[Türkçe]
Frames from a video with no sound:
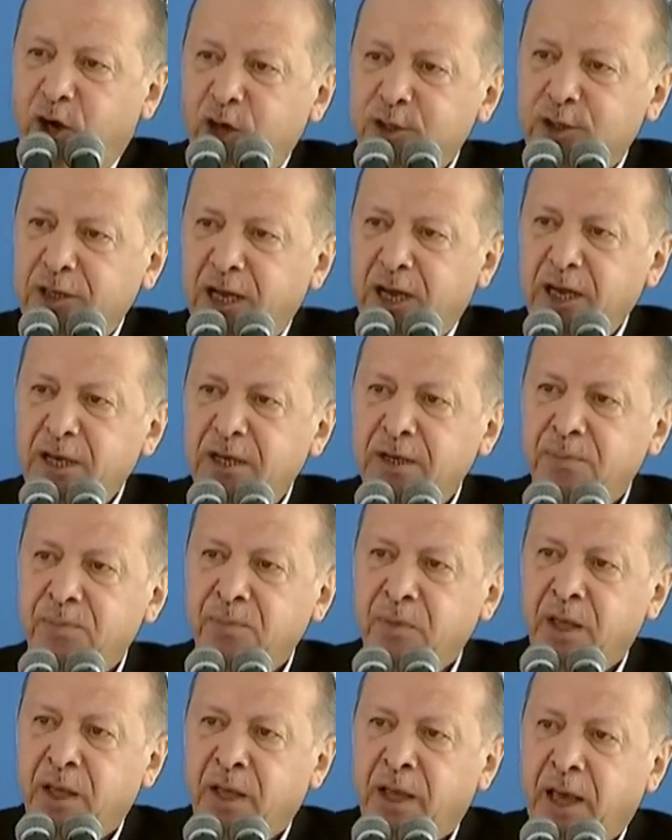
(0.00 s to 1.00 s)
çıkıyorsa
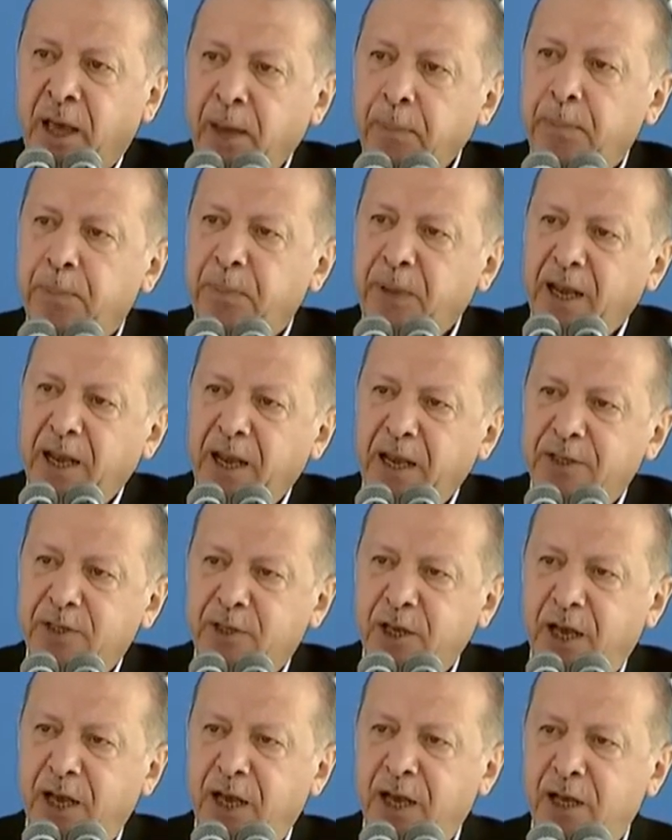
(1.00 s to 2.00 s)
hep
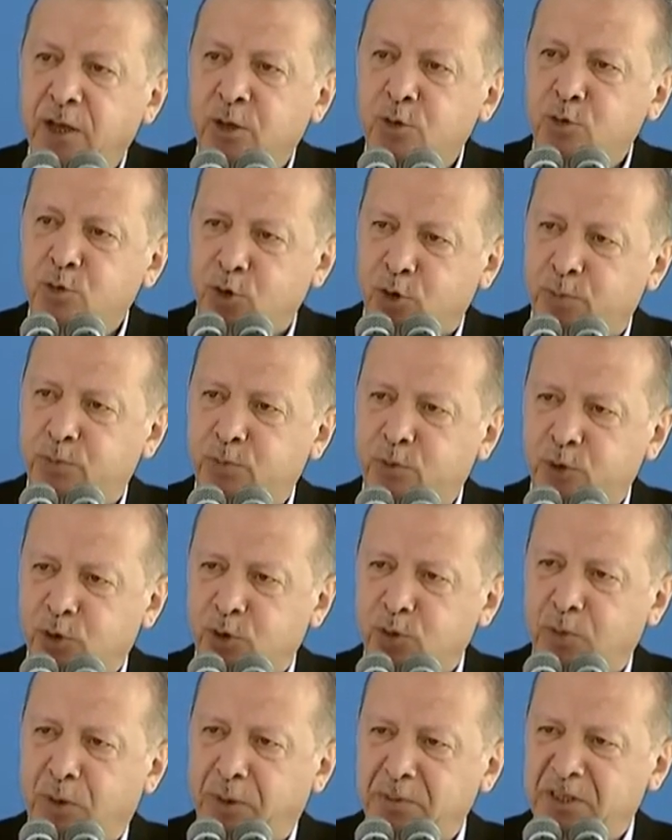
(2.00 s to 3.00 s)
birlikte durup
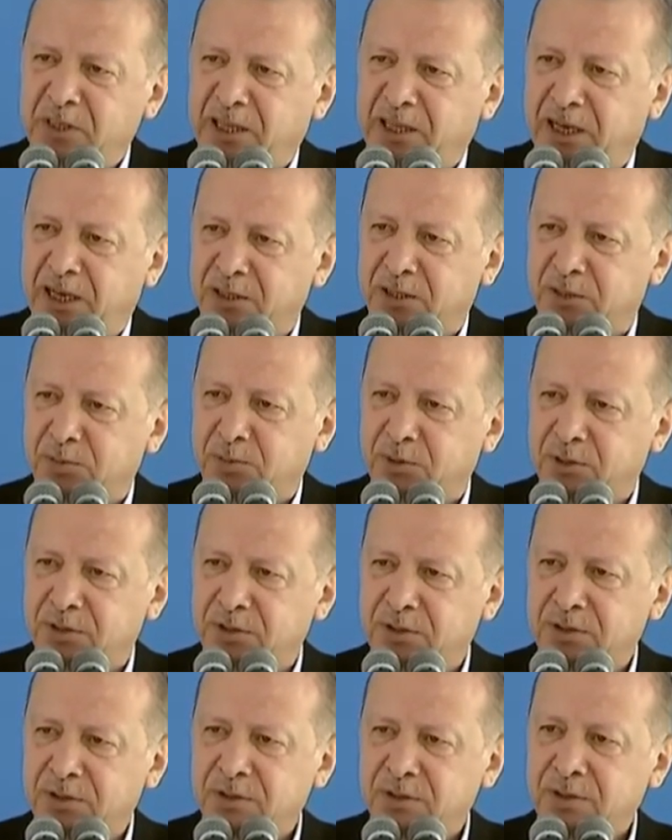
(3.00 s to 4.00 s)
düşünmemiz
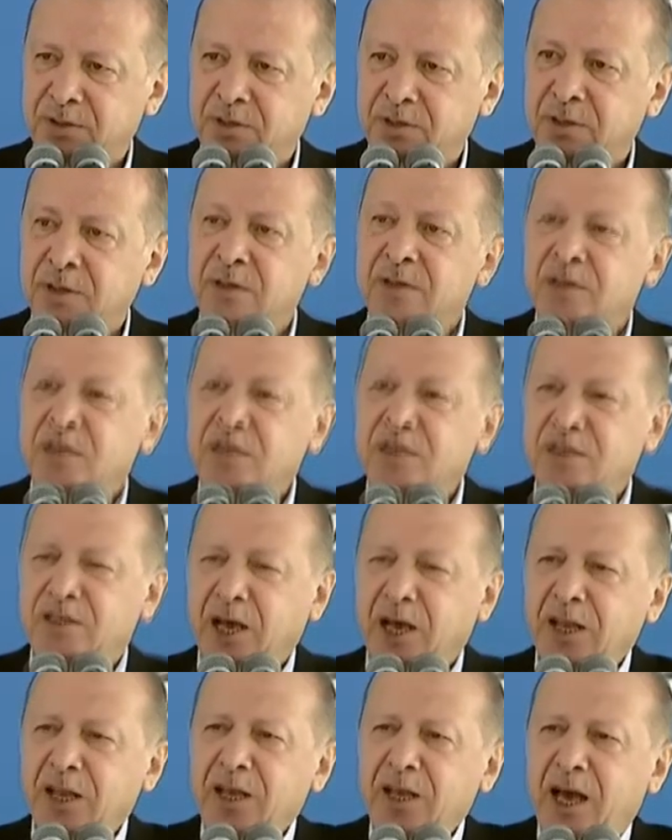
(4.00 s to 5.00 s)
lazımdır.
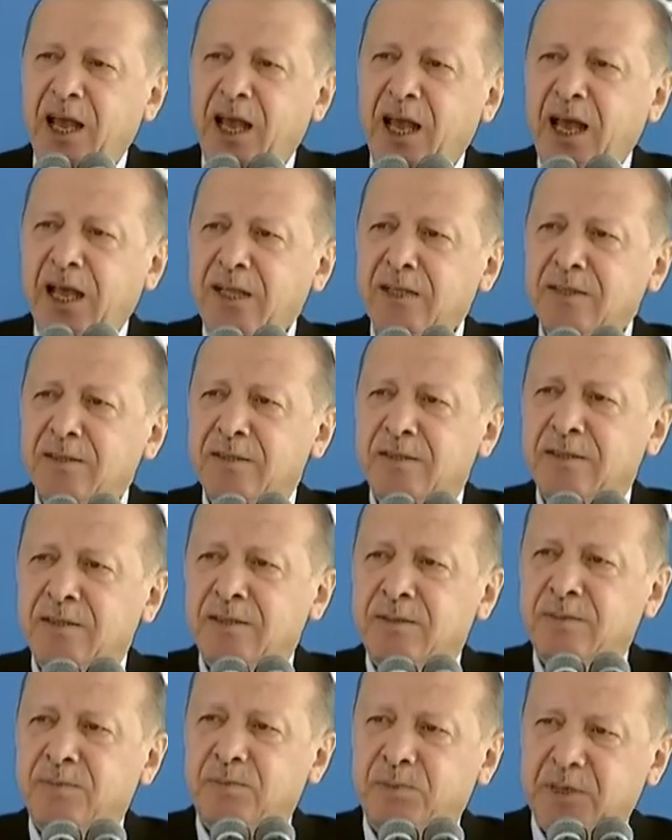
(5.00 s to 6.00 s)
Canı yanan
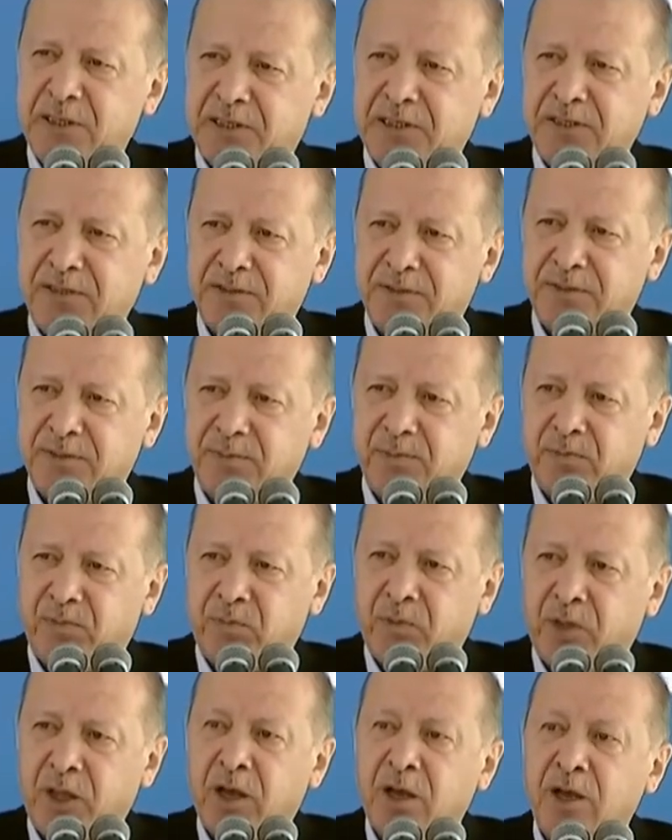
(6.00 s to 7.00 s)
biziz.
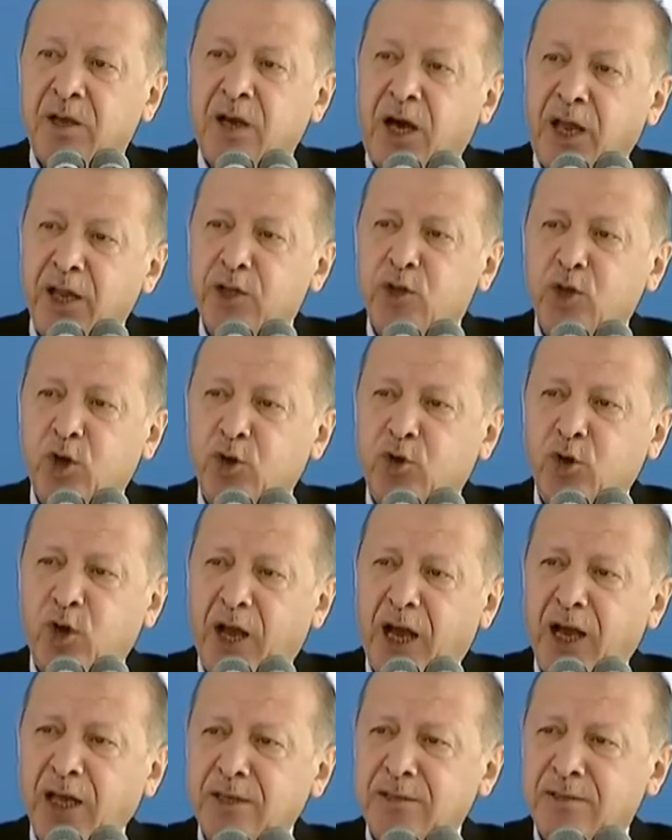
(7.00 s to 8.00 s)
Kanı
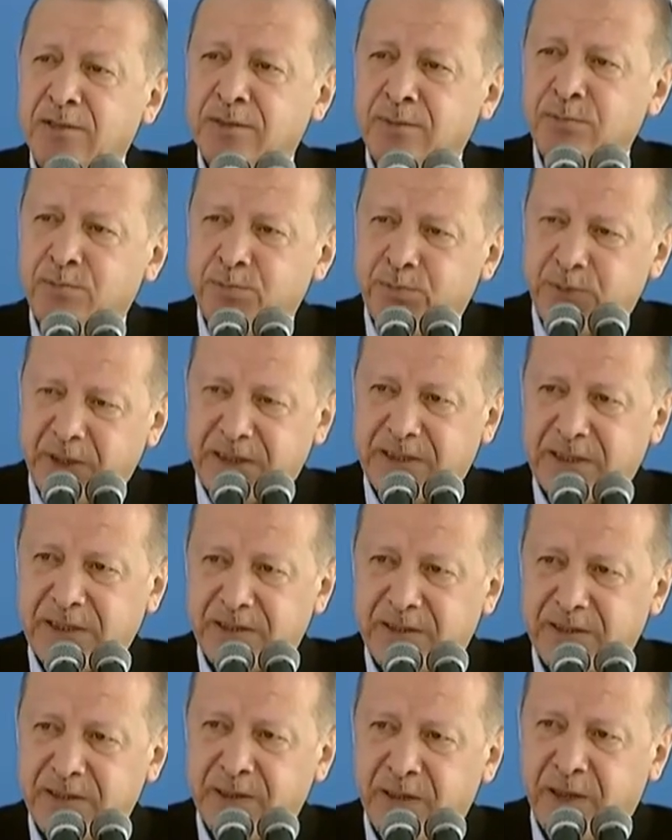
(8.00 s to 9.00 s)
dökülen
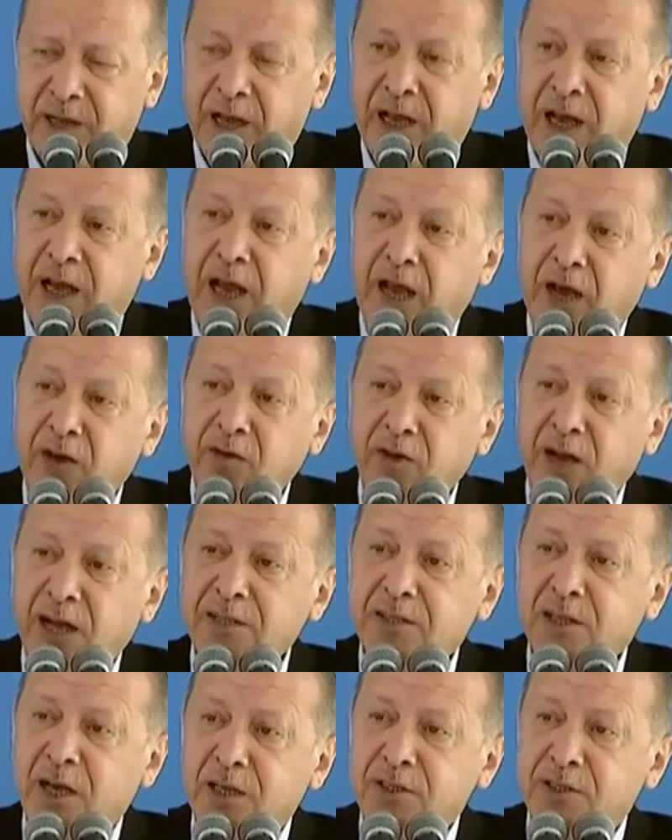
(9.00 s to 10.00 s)
biziz.
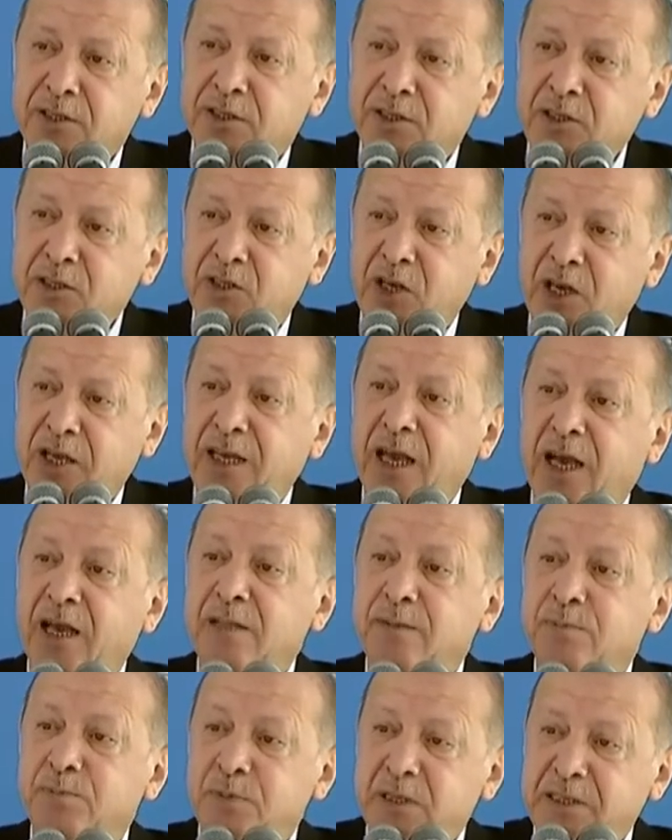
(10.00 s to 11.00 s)
Evlat acısı
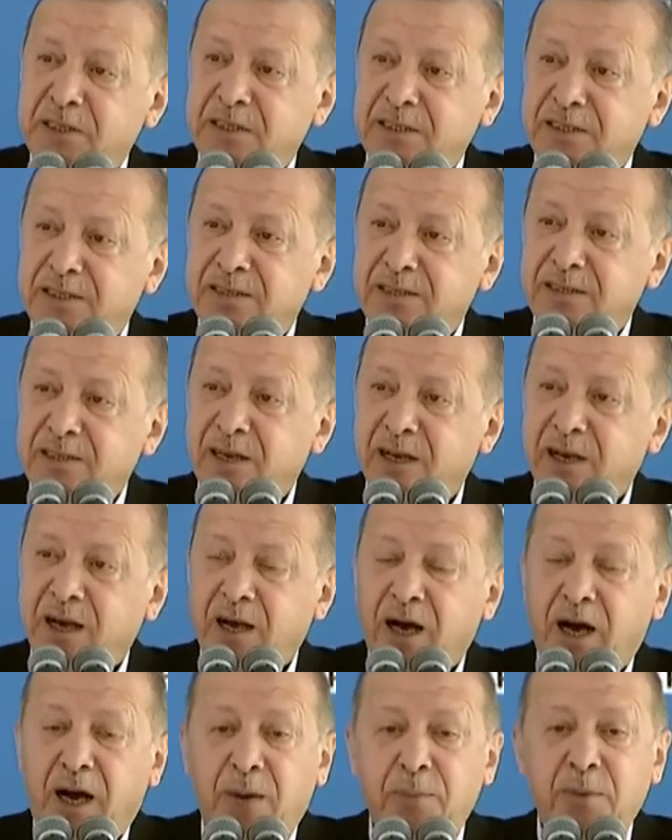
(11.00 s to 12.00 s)
çeken biziz.
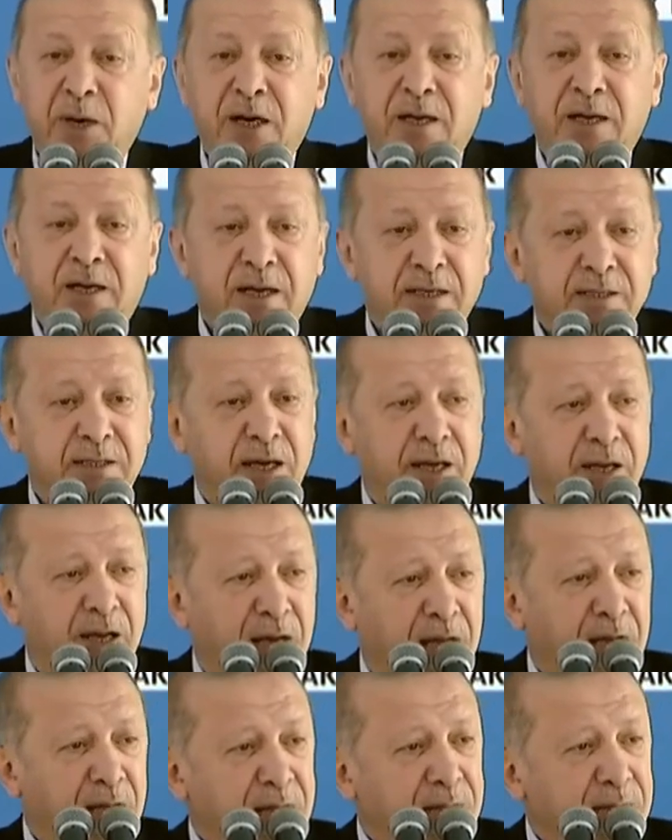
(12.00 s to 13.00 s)
Ama
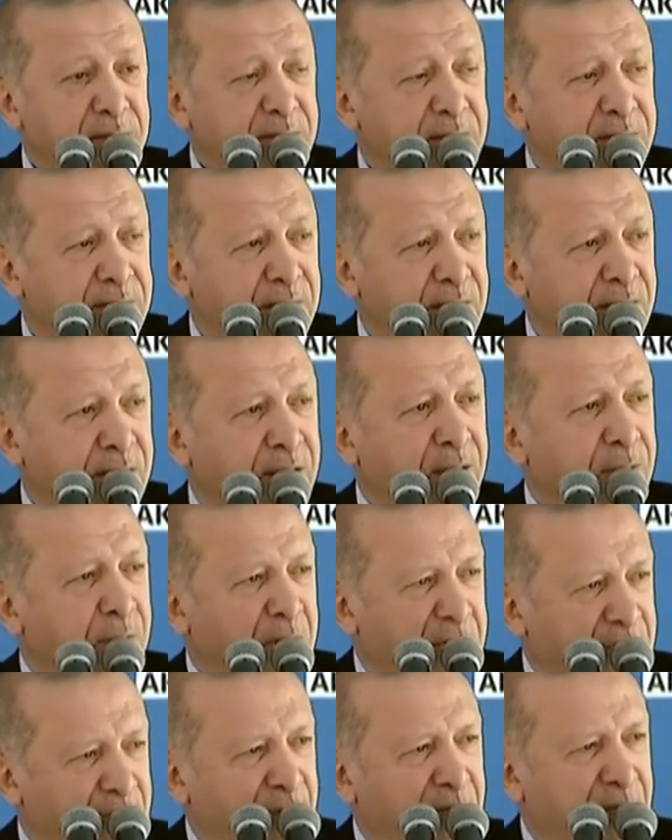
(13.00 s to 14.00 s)
kazanan
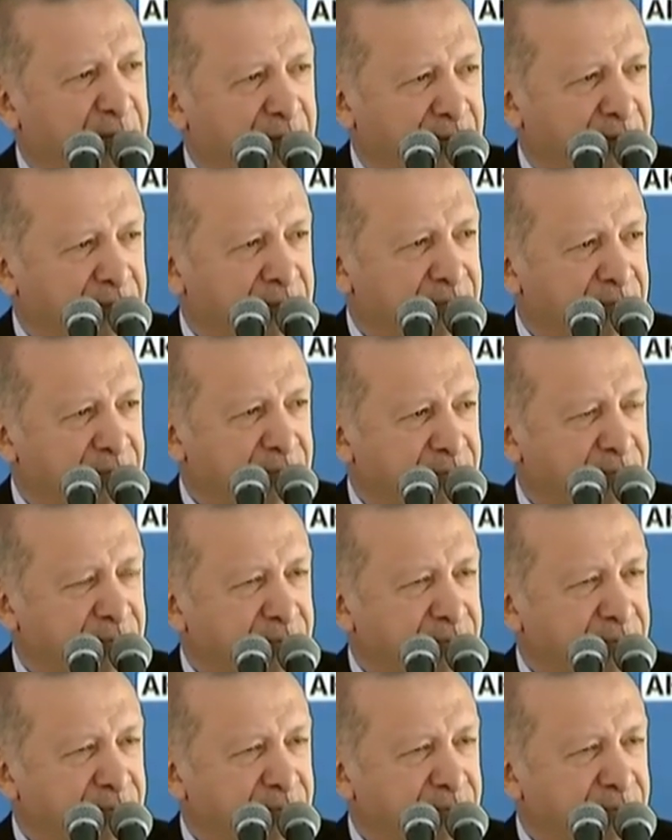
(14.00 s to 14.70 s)
başkaları.